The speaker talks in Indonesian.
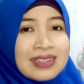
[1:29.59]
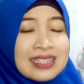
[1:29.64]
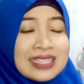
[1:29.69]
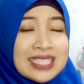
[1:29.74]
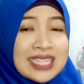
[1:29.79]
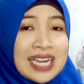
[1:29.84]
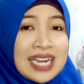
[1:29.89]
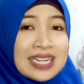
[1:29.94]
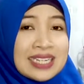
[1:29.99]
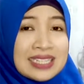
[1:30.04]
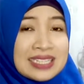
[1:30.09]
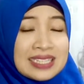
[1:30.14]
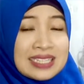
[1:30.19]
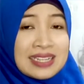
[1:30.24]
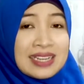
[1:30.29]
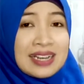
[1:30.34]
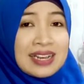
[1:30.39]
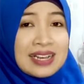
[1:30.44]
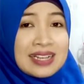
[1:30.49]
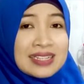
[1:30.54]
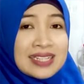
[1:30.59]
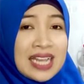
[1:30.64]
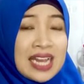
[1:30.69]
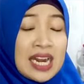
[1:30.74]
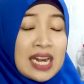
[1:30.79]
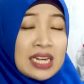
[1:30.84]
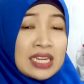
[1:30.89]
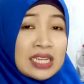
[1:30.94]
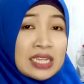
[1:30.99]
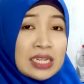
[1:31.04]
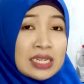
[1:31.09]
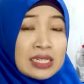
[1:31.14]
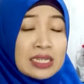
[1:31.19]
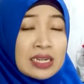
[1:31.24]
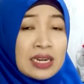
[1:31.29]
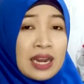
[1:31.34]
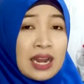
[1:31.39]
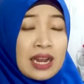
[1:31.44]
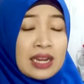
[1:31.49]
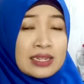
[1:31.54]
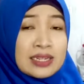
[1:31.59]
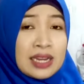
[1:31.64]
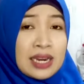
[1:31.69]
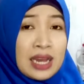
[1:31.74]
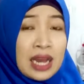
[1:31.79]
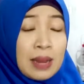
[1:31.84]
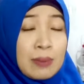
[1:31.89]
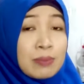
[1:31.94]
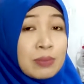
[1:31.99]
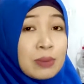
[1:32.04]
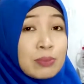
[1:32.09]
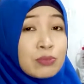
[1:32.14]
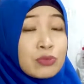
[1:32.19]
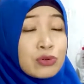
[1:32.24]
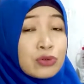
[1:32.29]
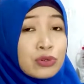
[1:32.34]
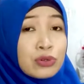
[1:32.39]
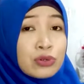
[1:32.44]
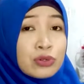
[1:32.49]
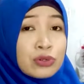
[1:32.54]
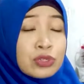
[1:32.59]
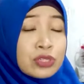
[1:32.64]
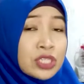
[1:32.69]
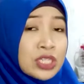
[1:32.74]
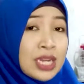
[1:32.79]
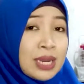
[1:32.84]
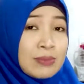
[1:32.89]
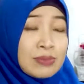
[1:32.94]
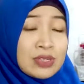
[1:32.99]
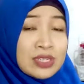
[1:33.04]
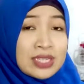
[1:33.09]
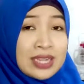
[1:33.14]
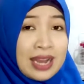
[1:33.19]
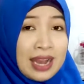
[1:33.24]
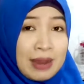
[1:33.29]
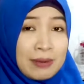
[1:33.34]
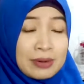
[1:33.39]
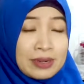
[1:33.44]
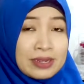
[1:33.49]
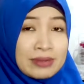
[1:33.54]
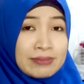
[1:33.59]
Jadi, silent killer adalah pembunuh diam-diam.